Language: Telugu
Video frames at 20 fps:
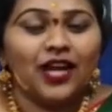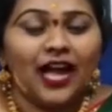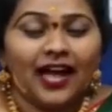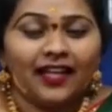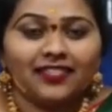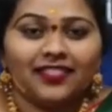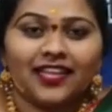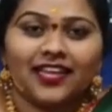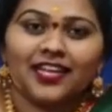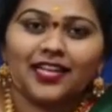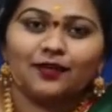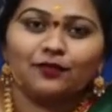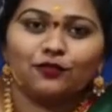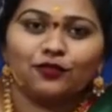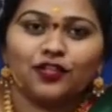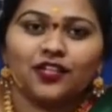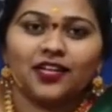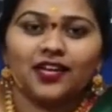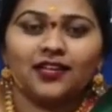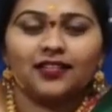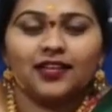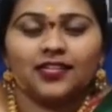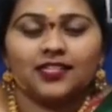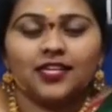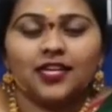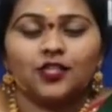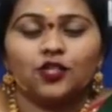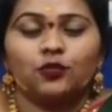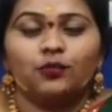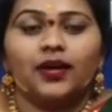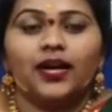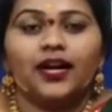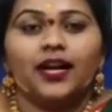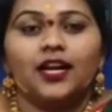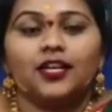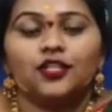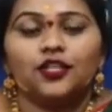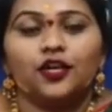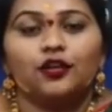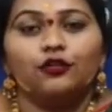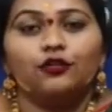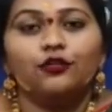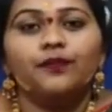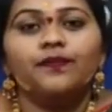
అందరికీ ముందుగా దసరా శుభాకాంక్షలు